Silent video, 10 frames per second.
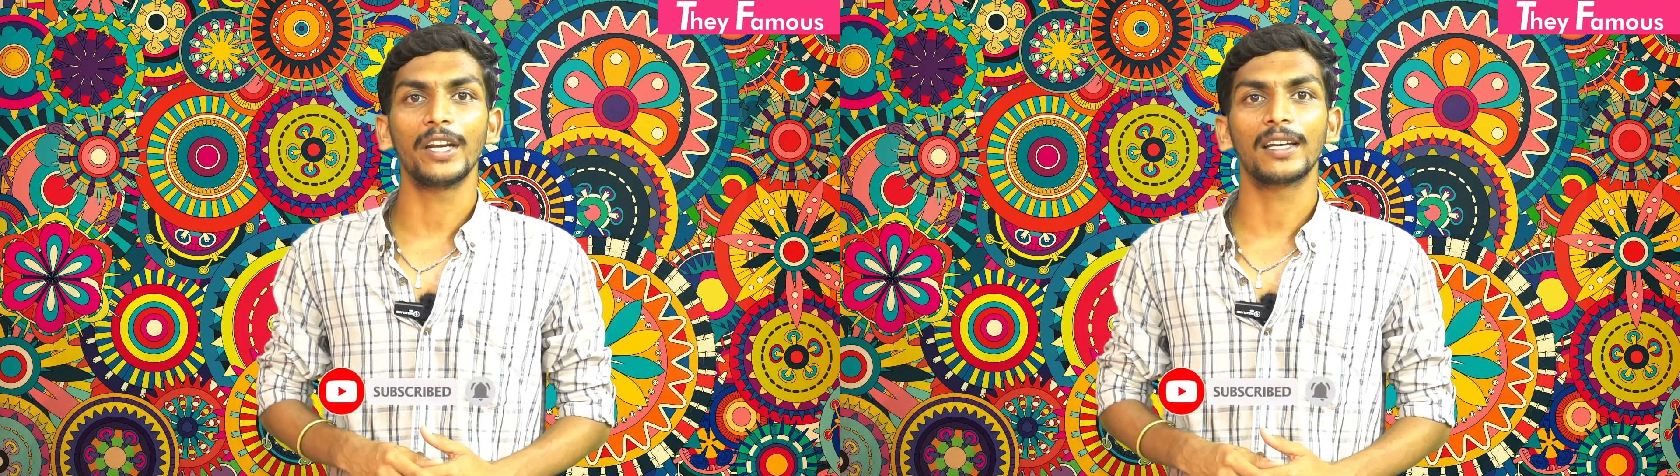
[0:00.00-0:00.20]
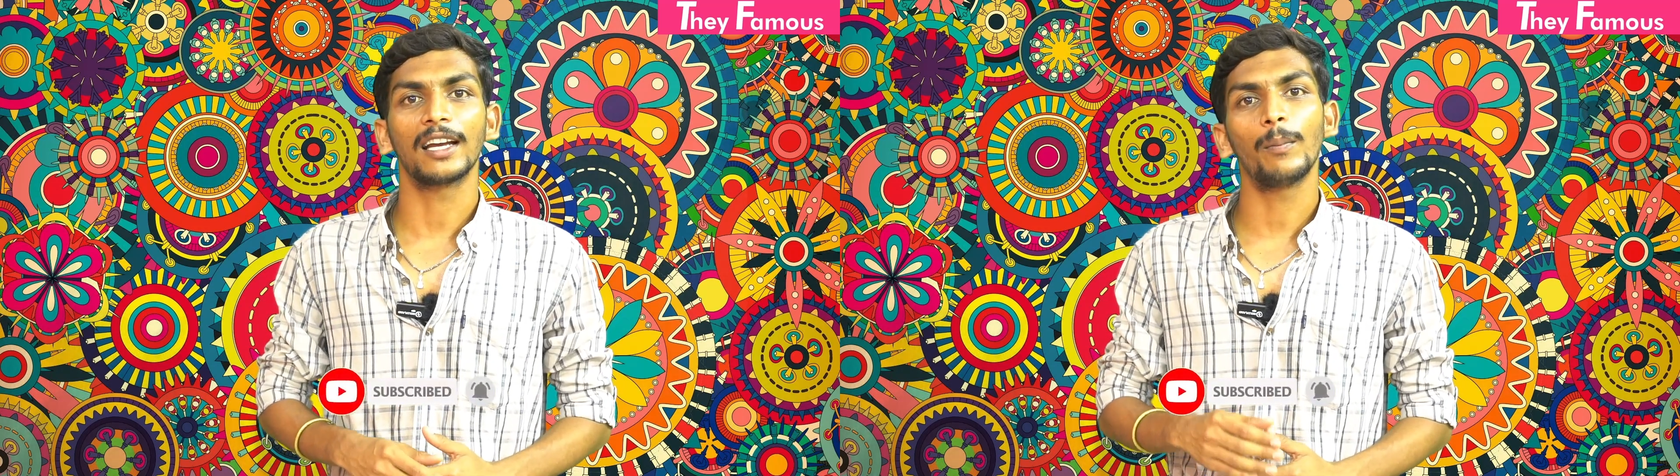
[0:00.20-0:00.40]

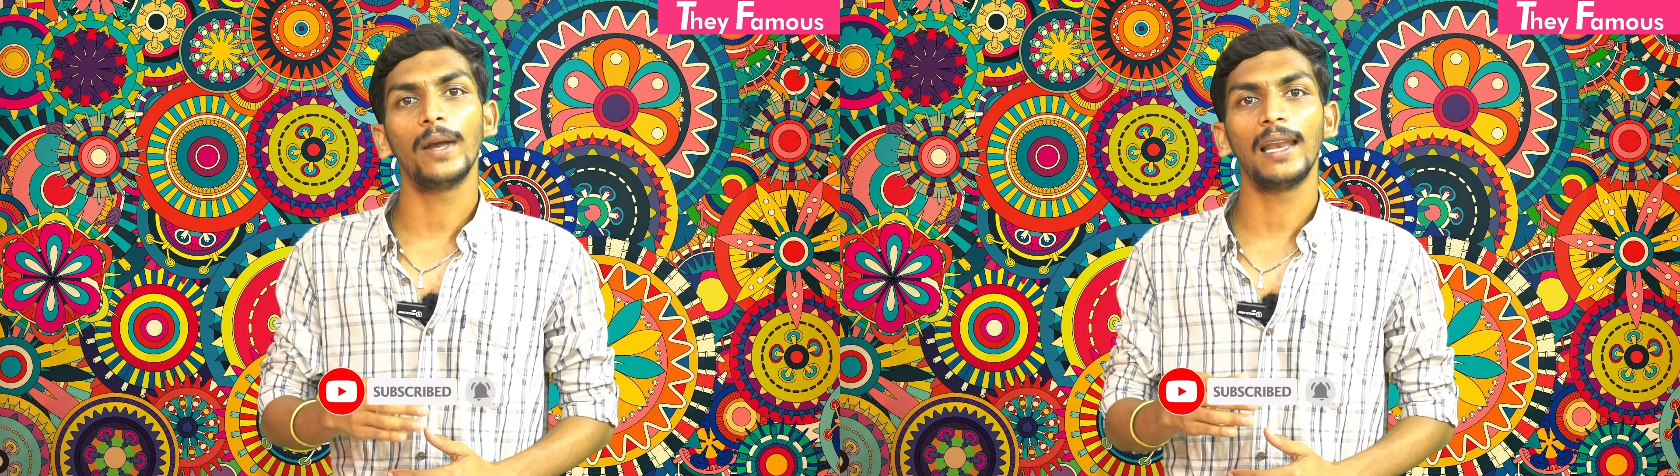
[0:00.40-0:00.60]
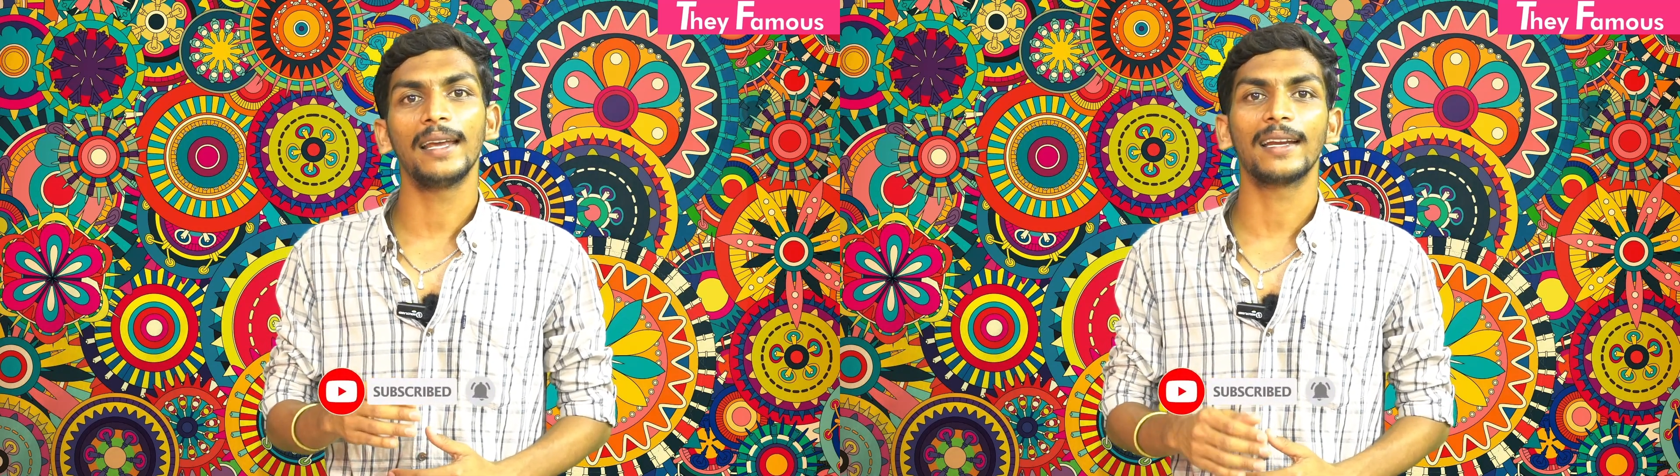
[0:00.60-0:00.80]
பண்ணிக்கோங்க
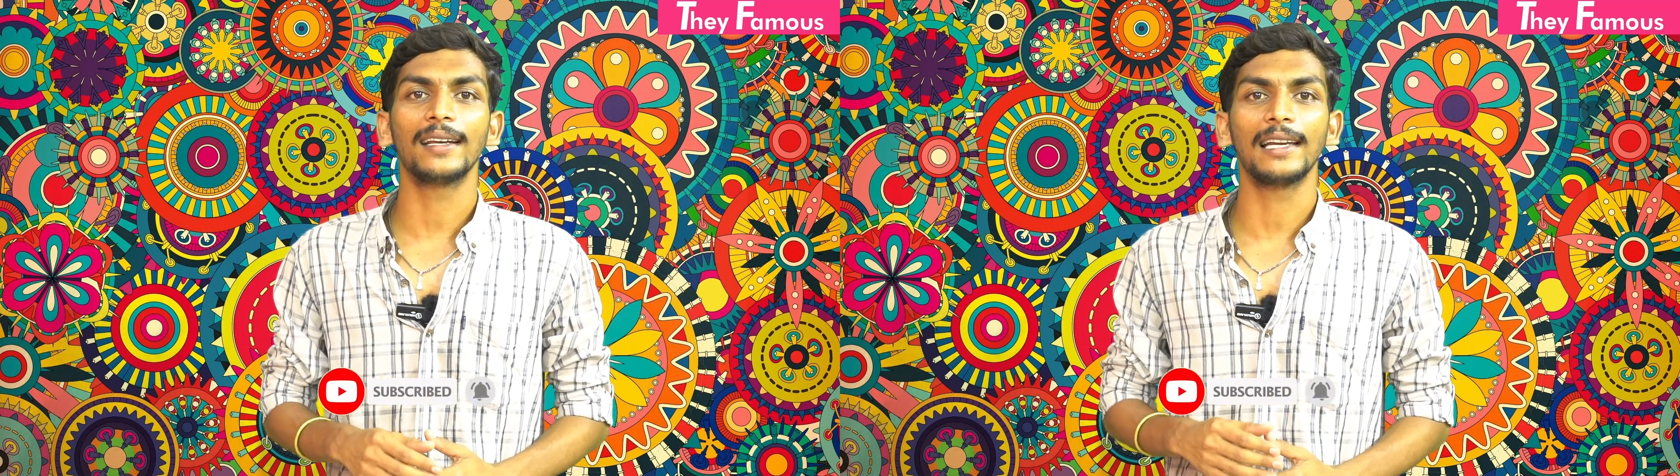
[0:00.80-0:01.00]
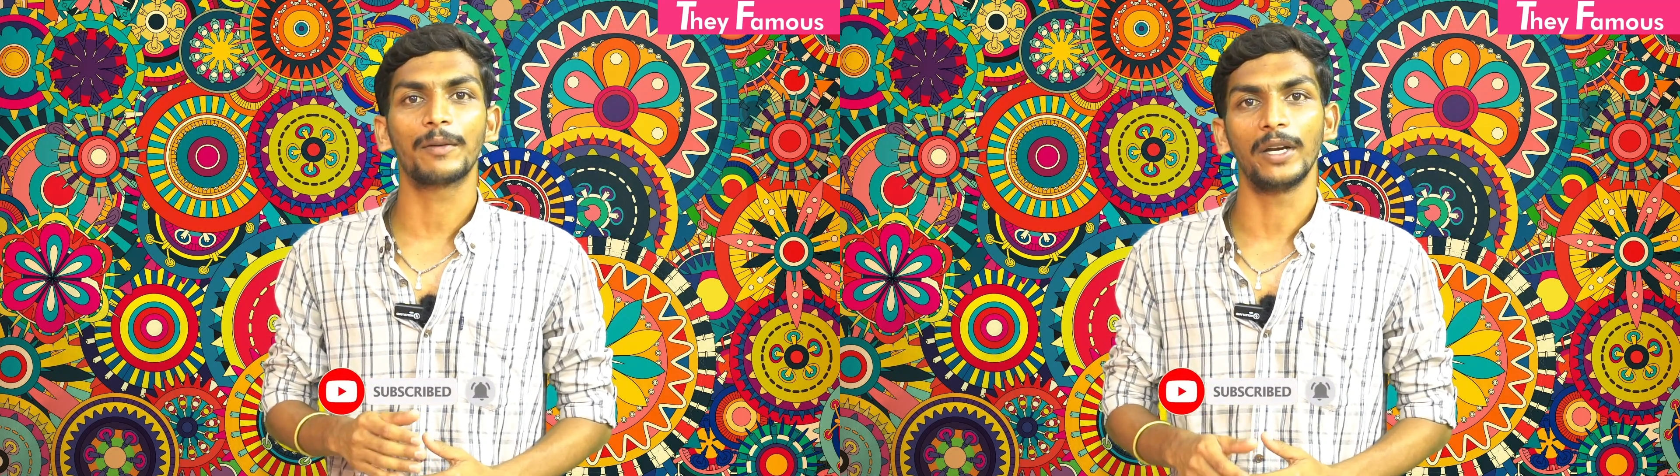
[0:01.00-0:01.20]
பெல்
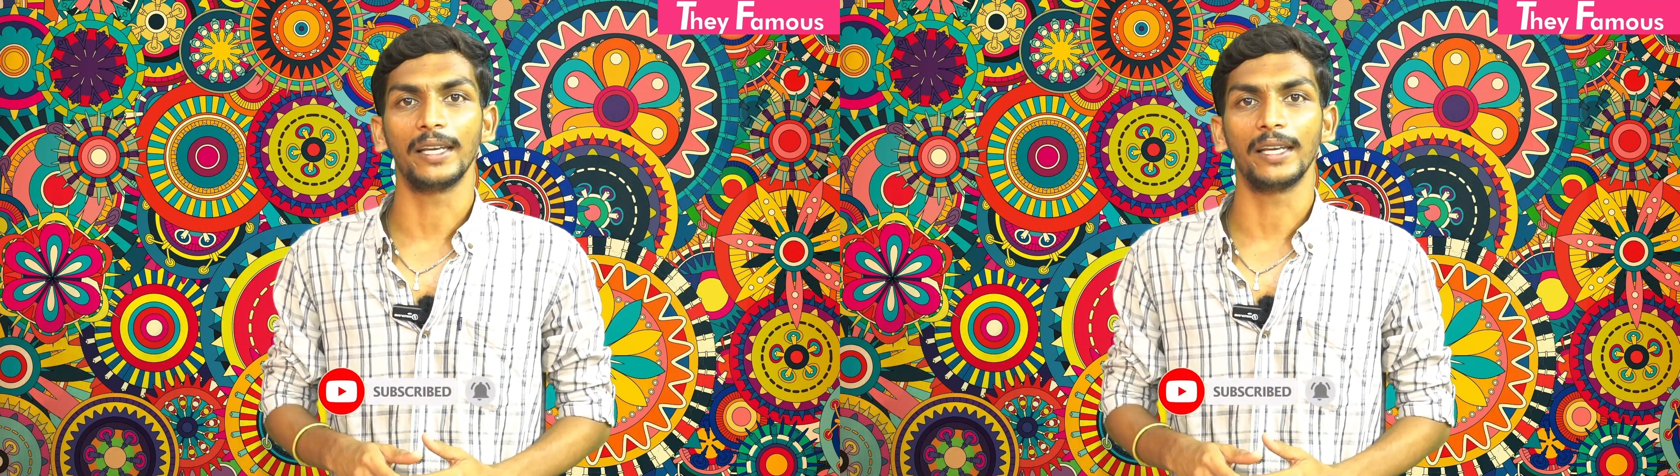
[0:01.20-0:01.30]
ஐக்கனை கிளிக்